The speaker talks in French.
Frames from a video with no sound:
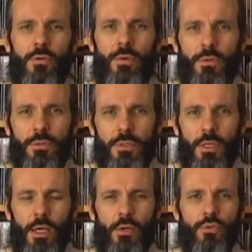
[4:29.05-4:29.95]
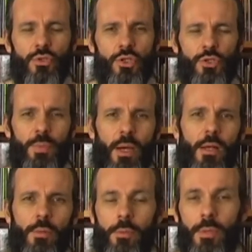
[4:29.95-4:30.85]
on va considérer qu'on ne change pas
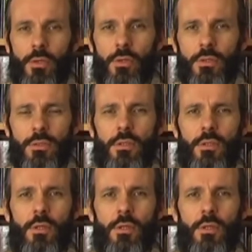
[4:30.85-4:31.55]
la première note.